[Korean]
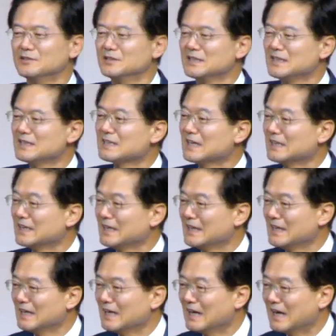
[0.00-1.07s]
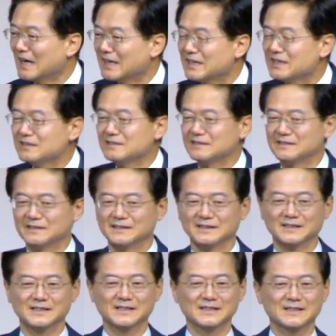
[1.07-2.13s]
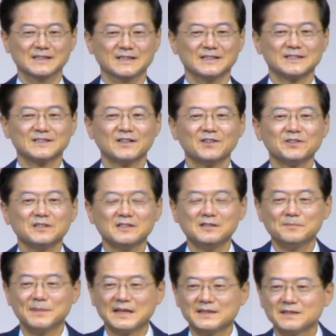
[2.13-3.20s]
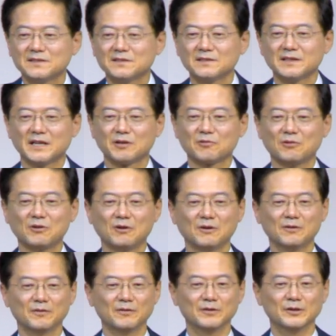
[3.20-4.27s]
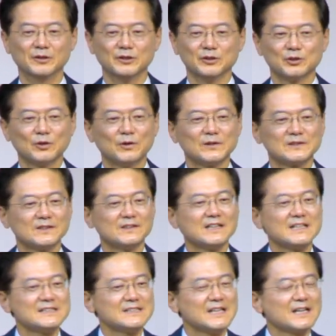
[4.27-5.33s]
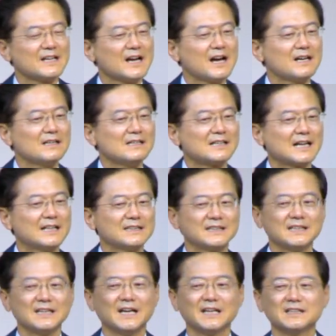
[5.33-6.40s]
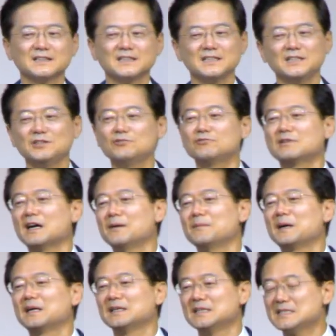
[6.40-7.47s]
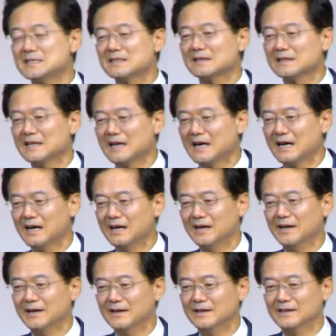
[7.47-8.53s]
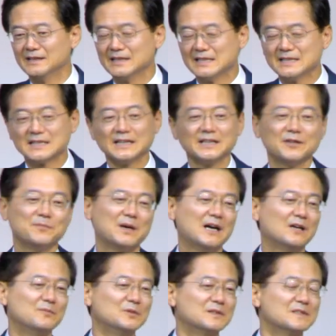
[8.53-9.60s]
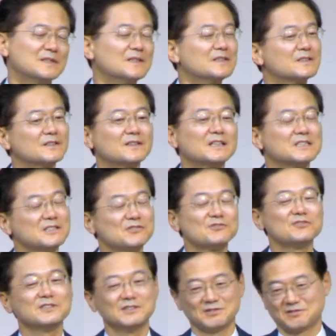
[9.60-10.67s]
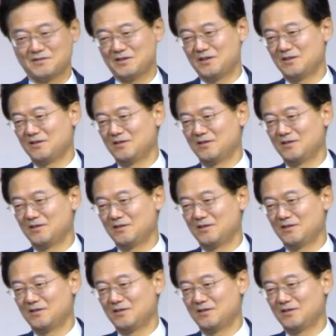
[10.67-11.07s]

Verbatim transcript: 인간의 아내는 선을 만들어내고 또 선한 생각을 갖게 하는 이유가만 있어야 인간의 마음은 선해질 수 있는 거예요.